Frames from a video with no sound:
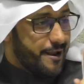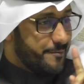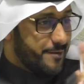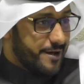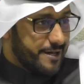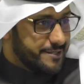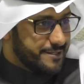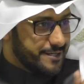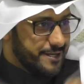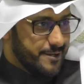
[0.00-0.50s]
انا
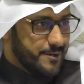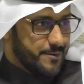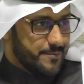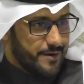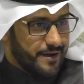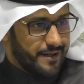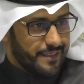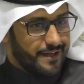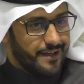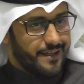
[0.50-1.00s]
ما انسى اليوم
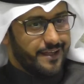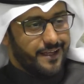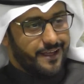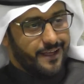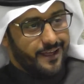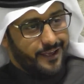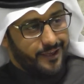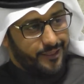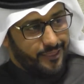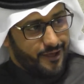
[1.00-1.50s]
هذا
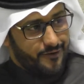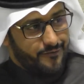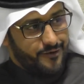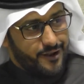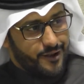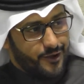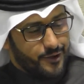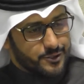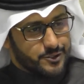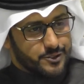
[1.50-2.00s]
اضافه
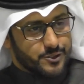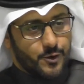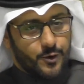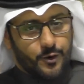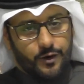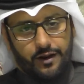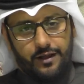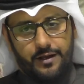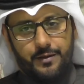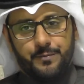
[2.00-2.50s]
الى قصه
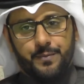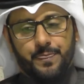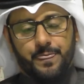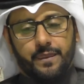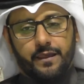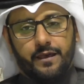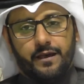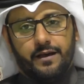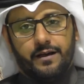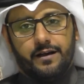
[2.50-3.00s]
اخرى
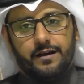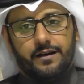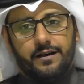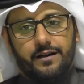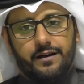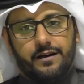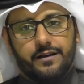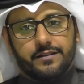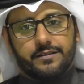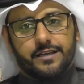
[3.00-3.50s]

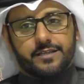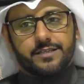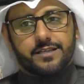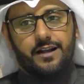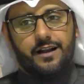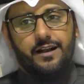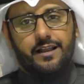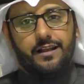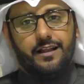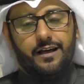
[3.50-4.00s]
آه، اتصل
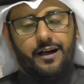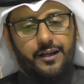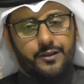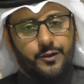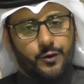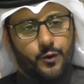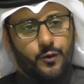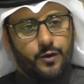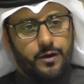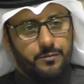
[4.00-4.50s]
علينا احد
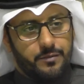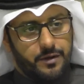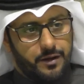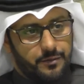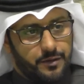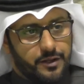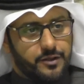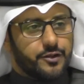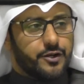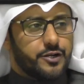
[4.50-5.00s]
الاخوان من
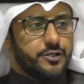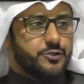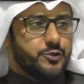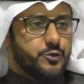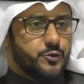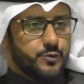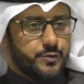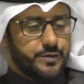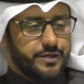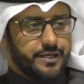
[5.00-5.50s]
المنطقه
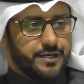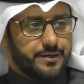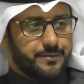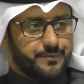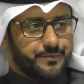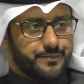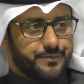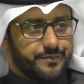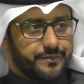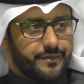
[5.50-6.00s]
الجنوبيه
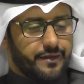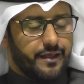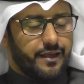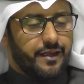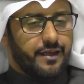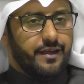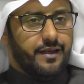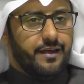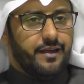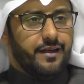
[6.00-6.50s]

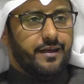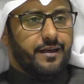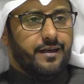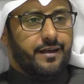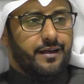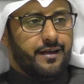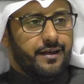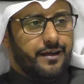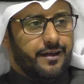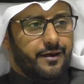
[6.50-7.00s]

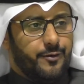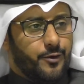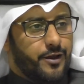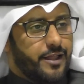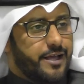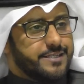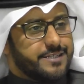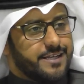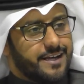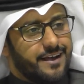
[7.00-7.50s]
والله
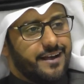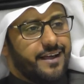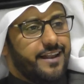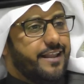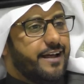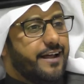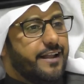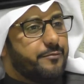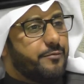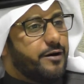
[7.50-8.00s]
يا شيخ قال
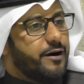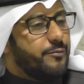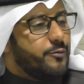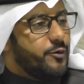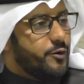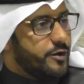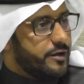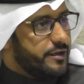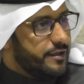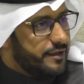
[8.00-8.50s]
لي انا ما
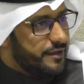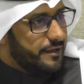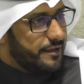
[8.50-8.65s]
املك